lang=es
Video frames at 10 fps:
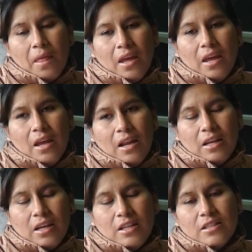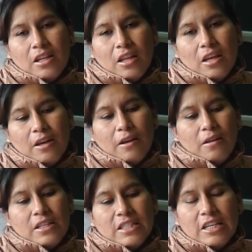El 15
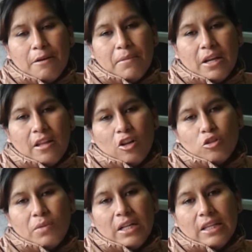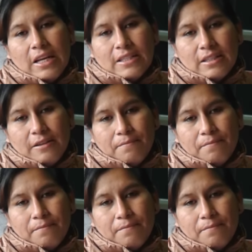de diciembre del 2013.